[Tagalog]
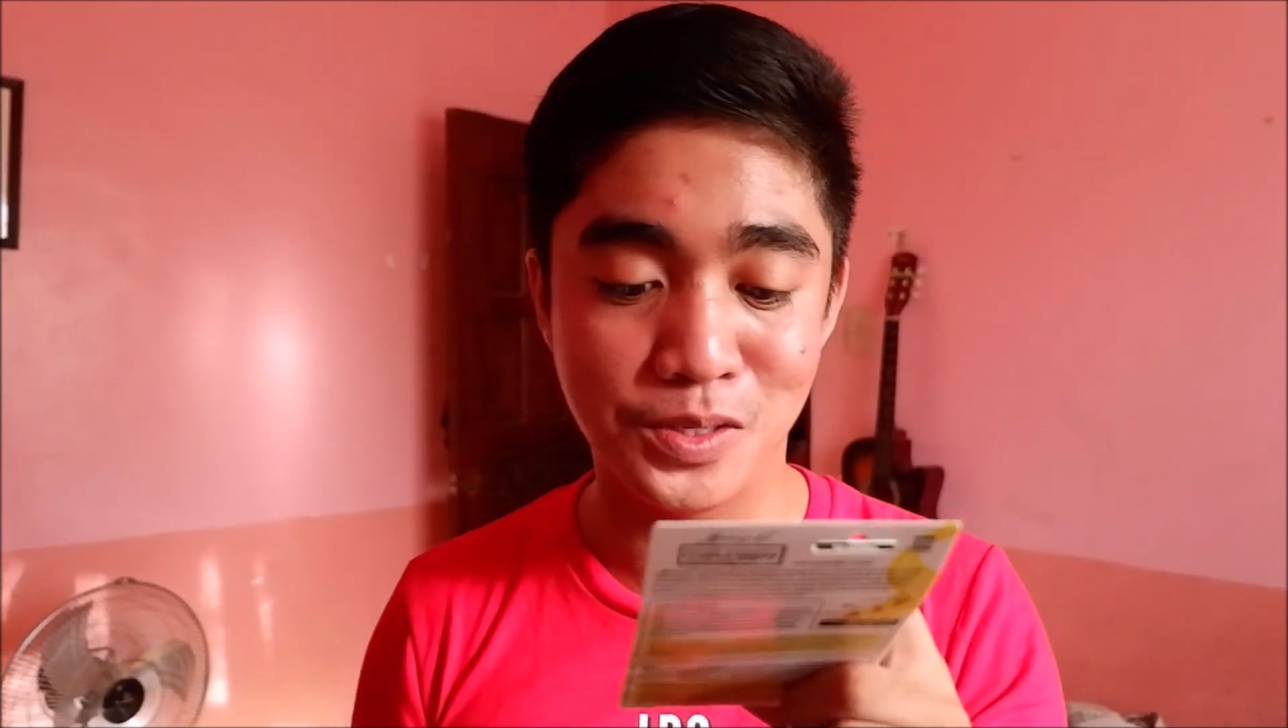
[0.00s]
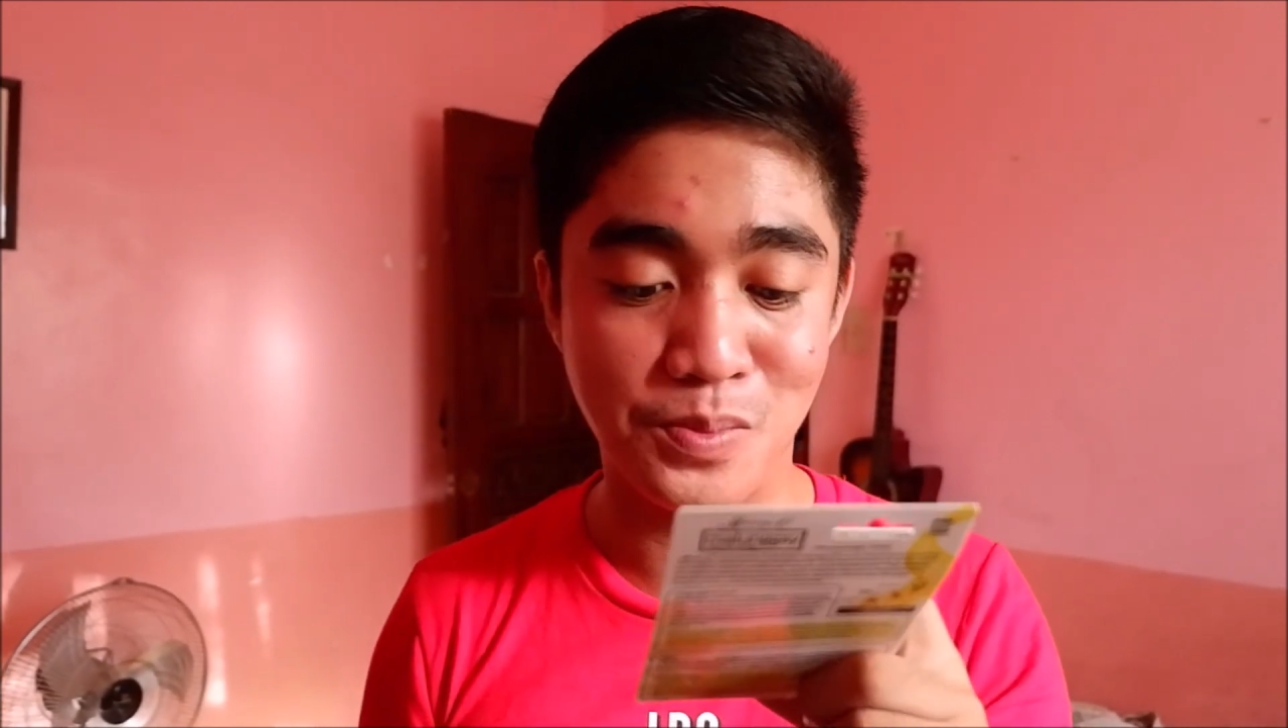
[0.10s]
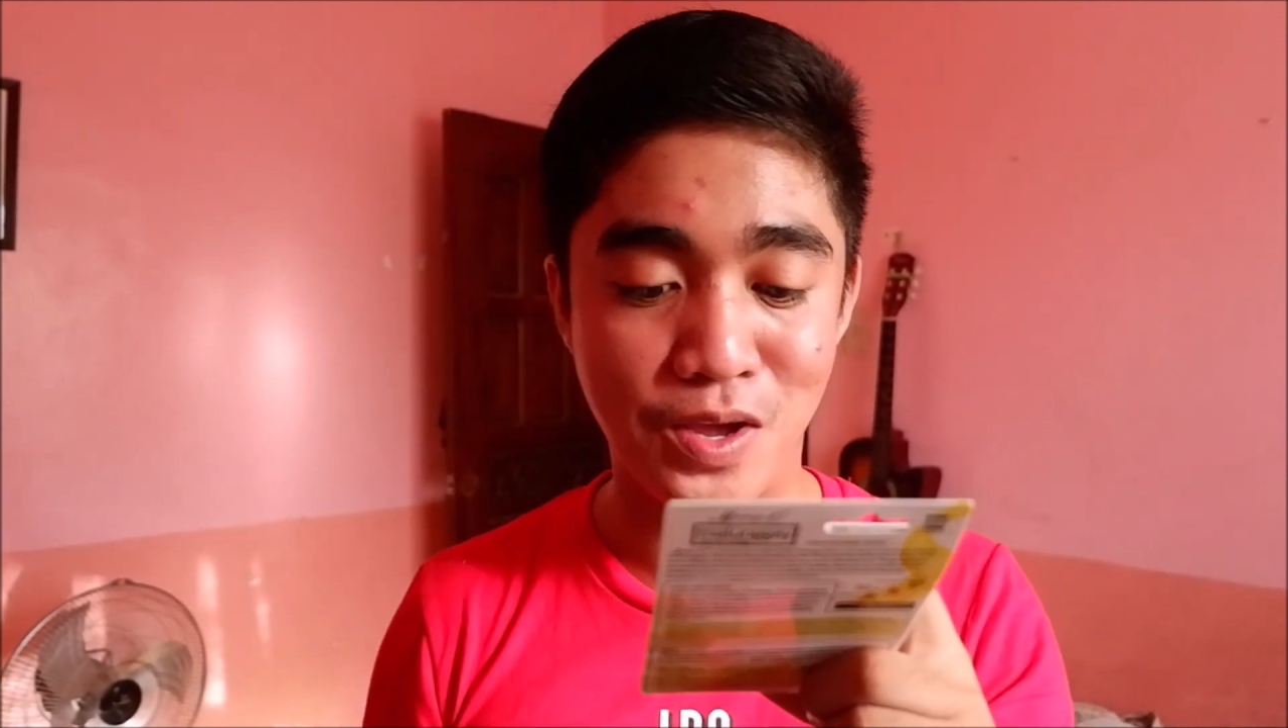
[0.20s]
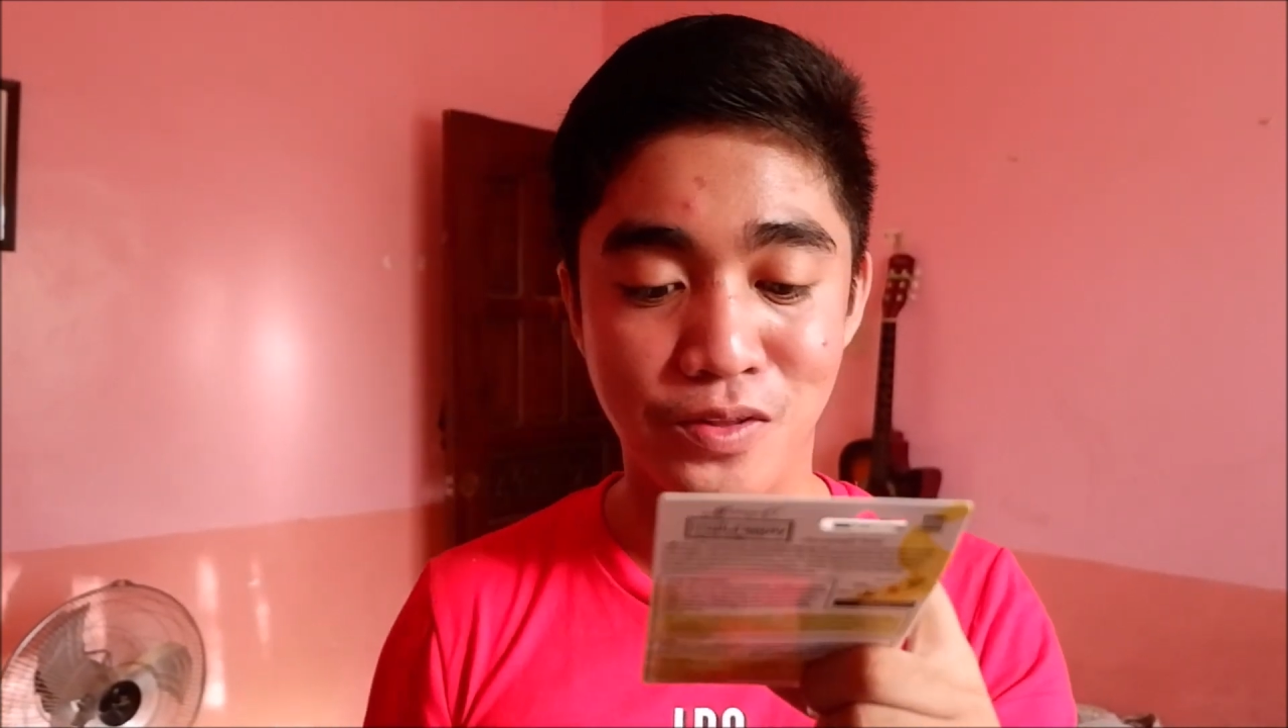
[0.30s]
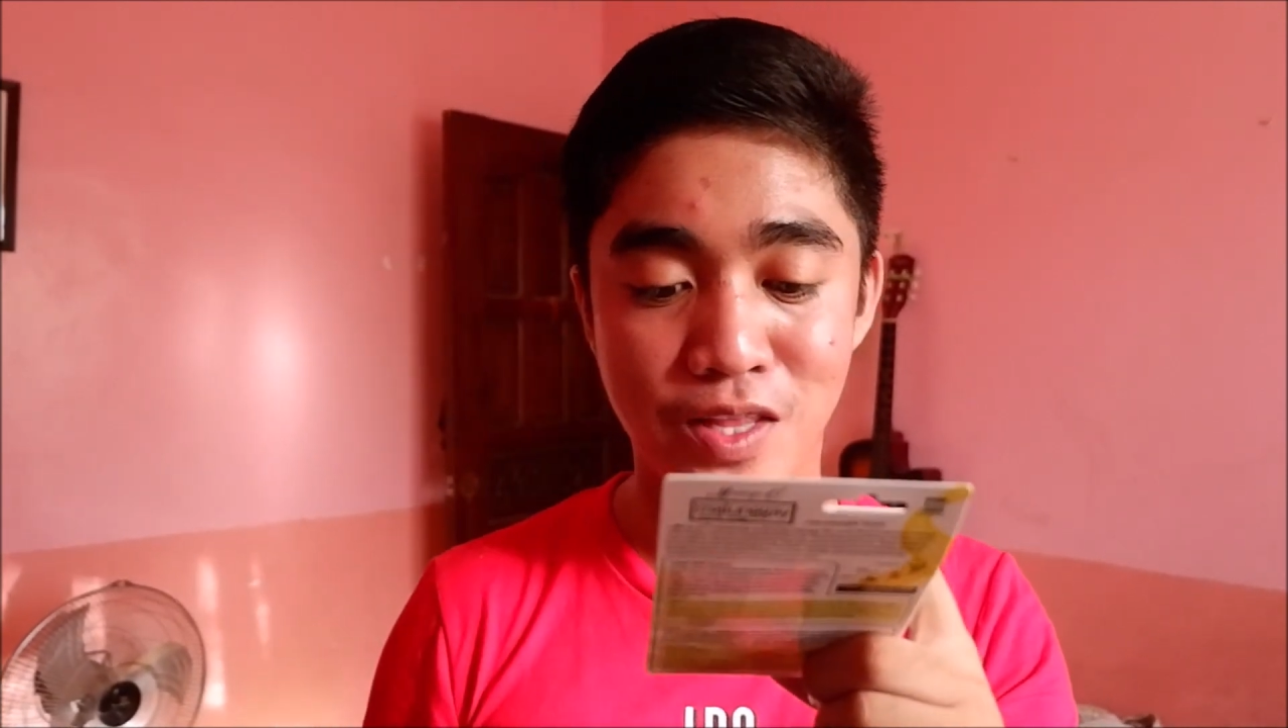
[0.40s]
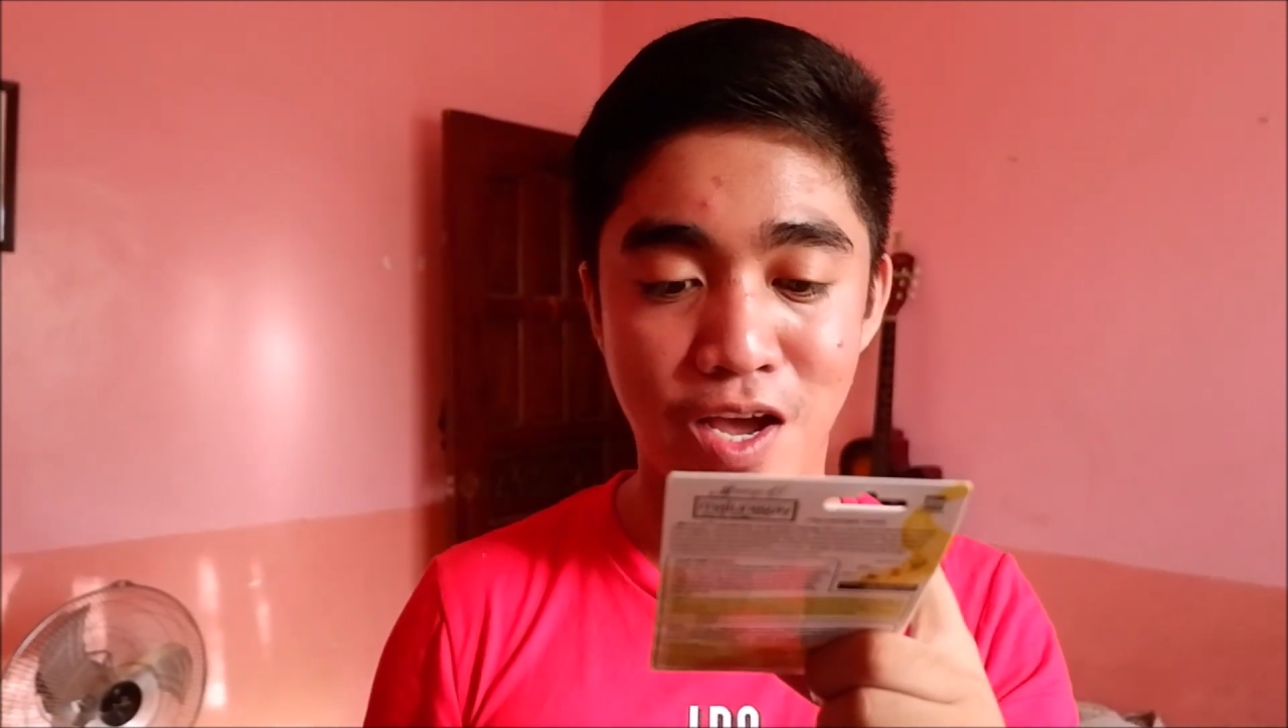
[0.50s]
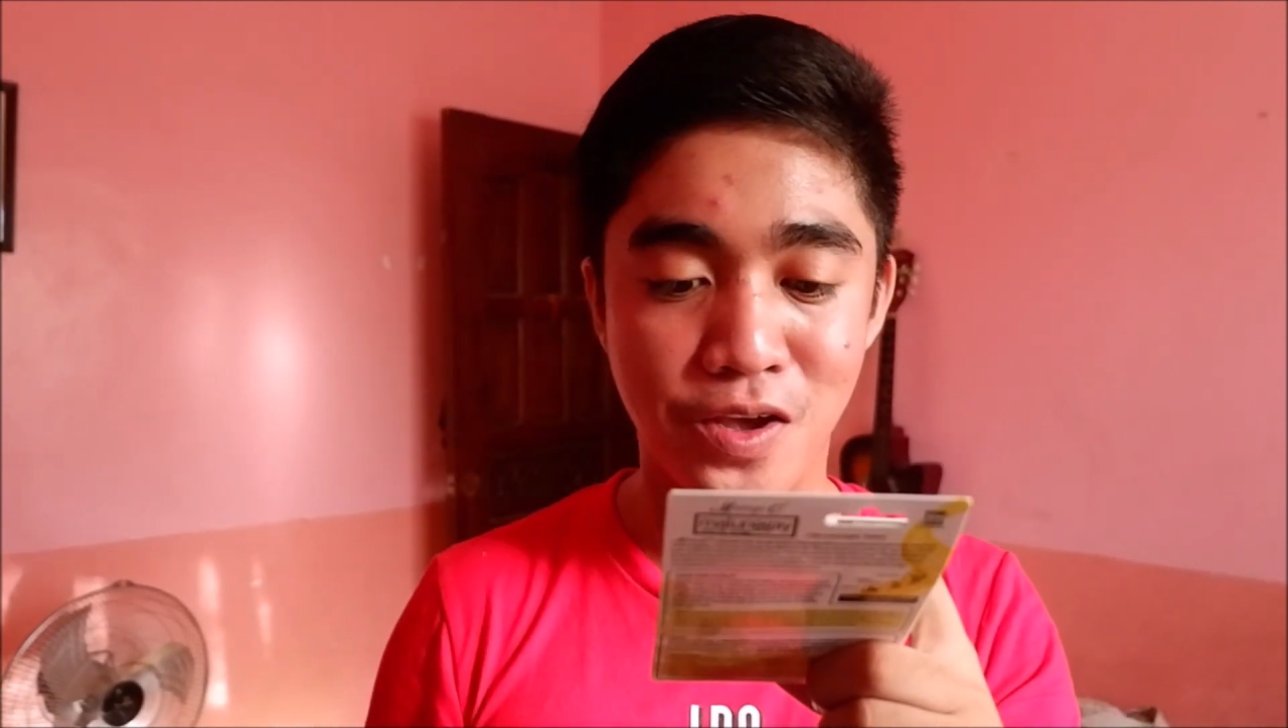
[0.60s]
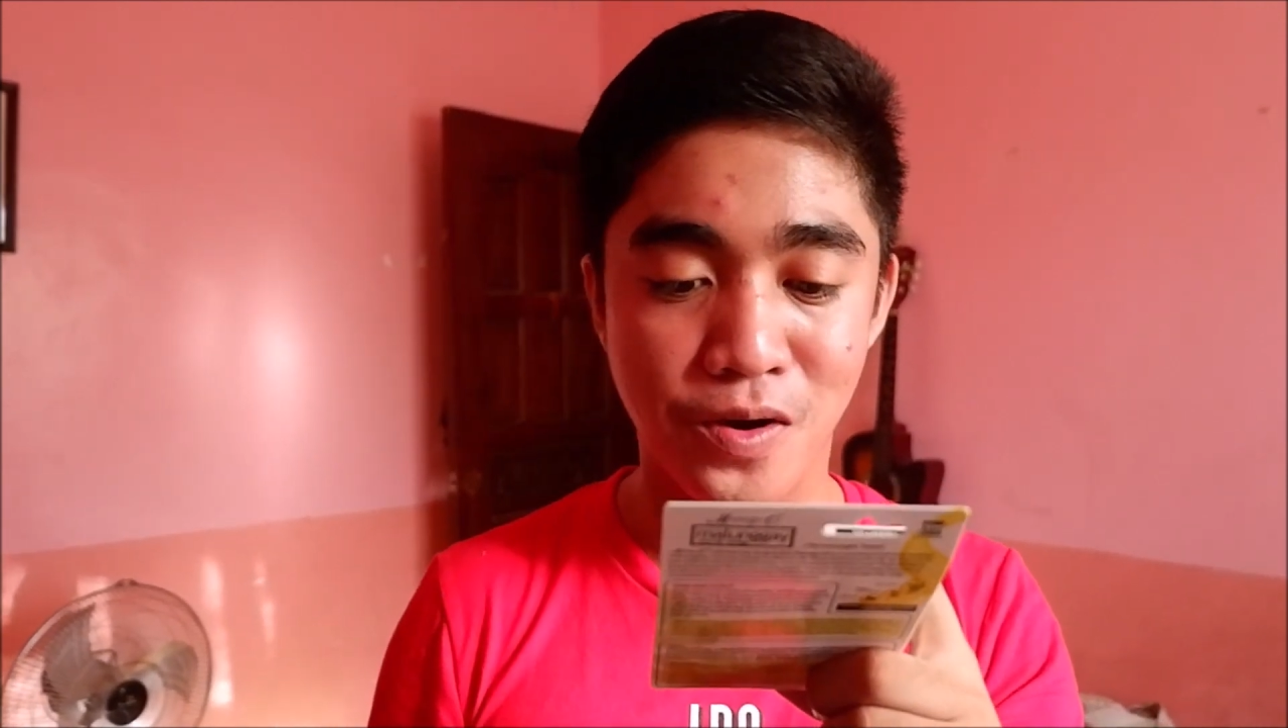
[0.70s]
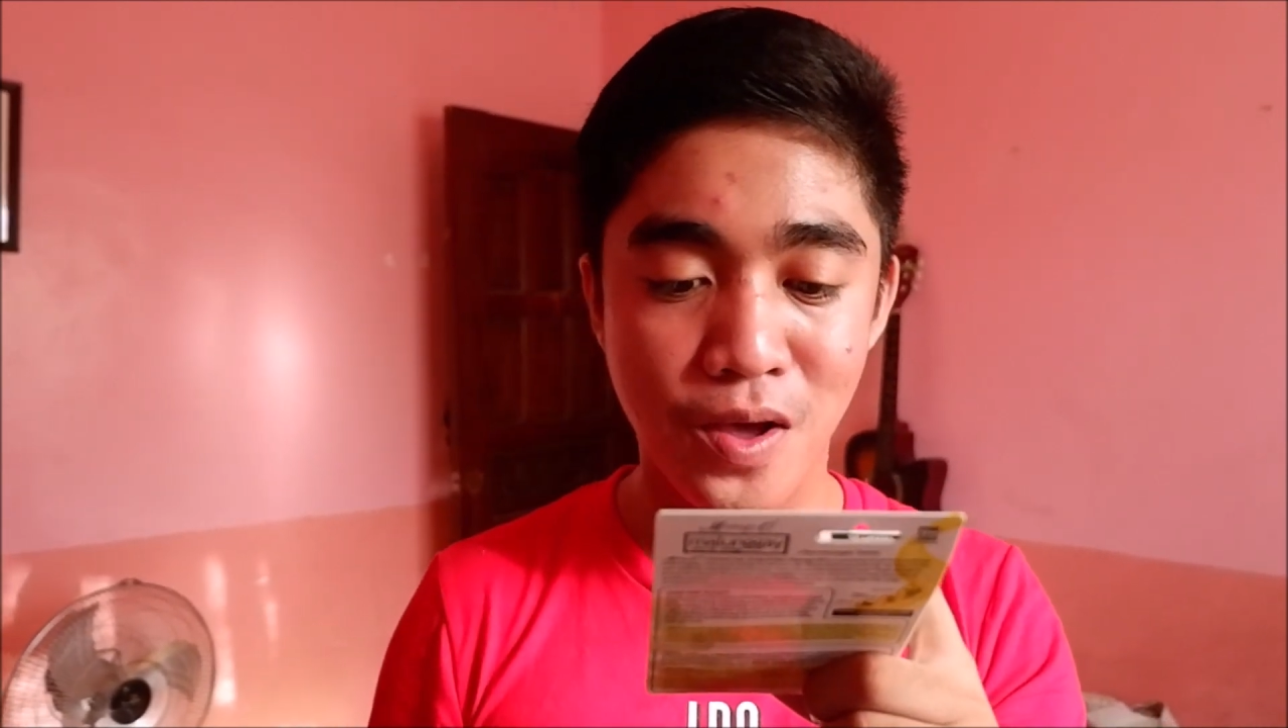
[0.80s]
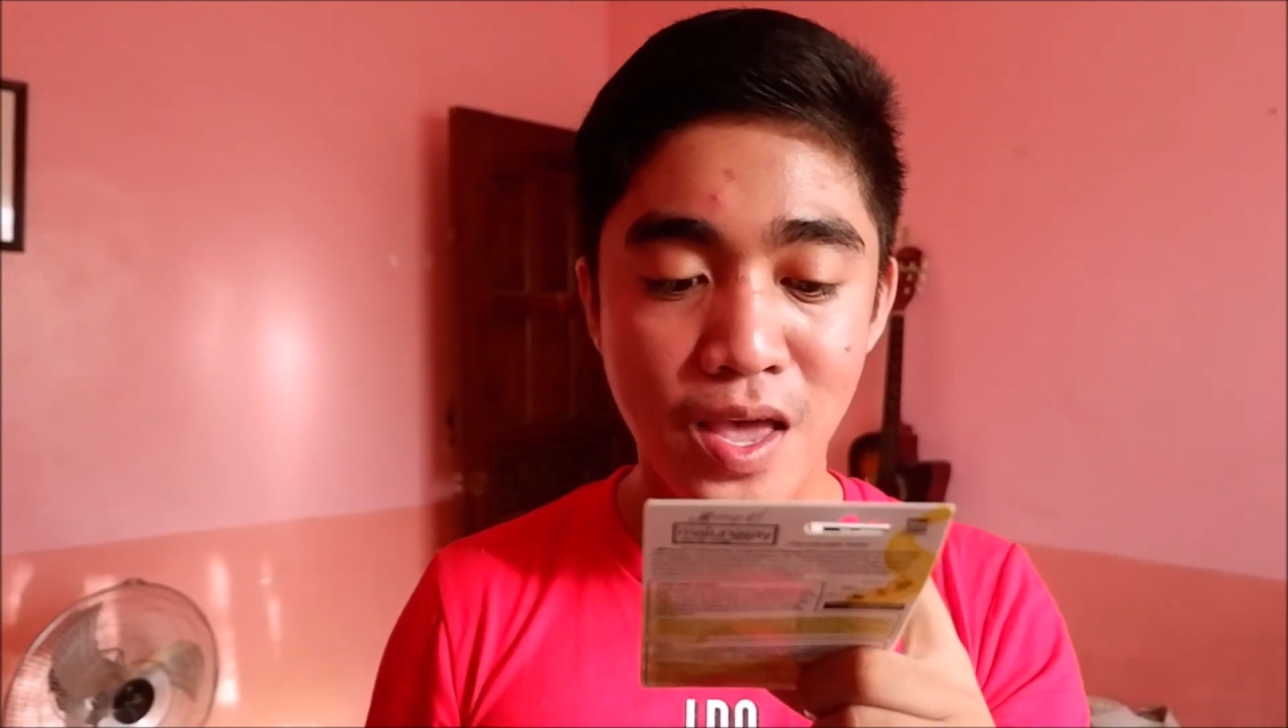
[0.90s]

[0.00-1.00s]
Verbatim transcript: na meron tayo